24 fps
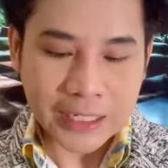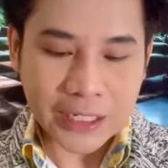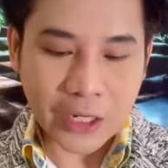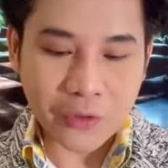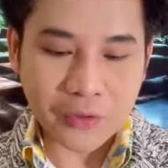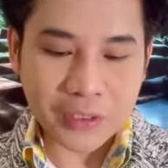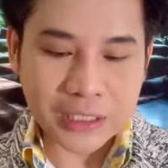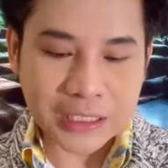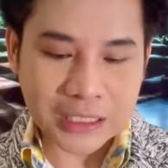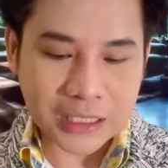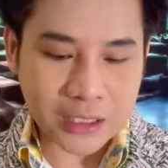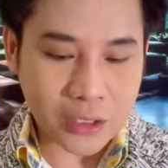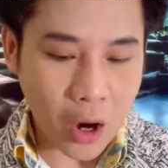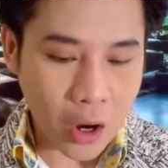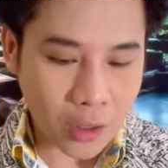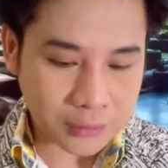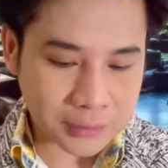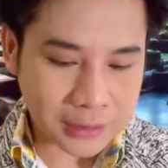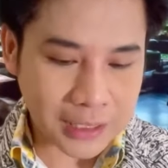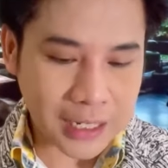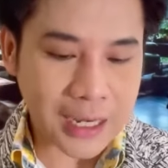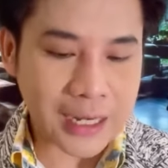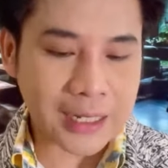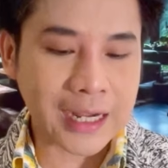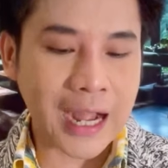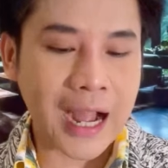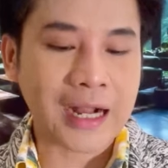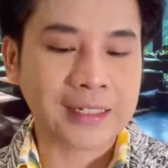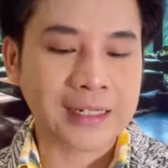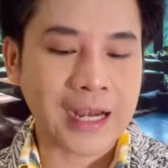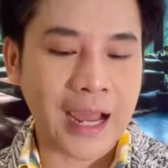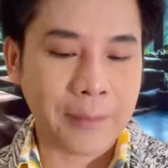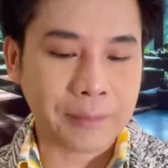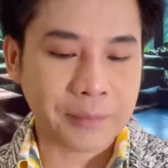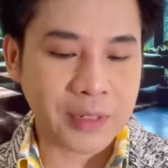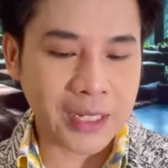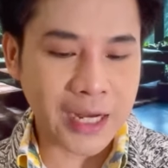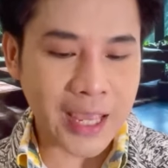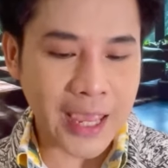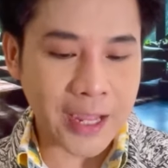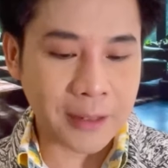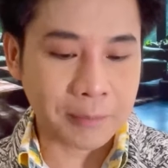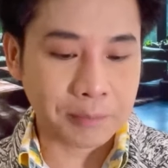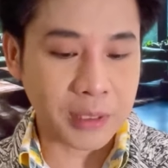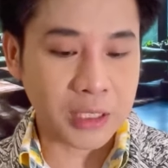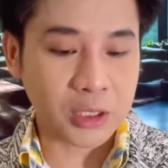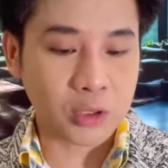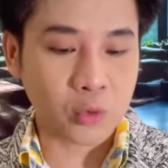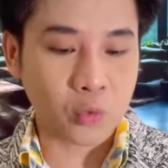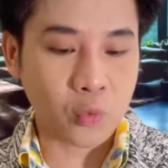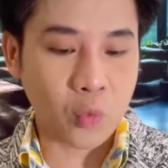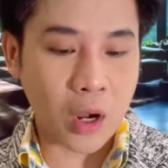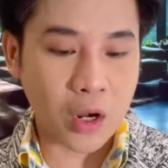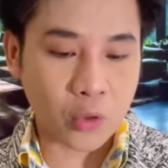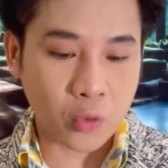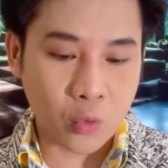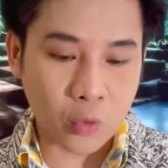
นั่นก็คือดร กังนำนั่นเองเป็นตัว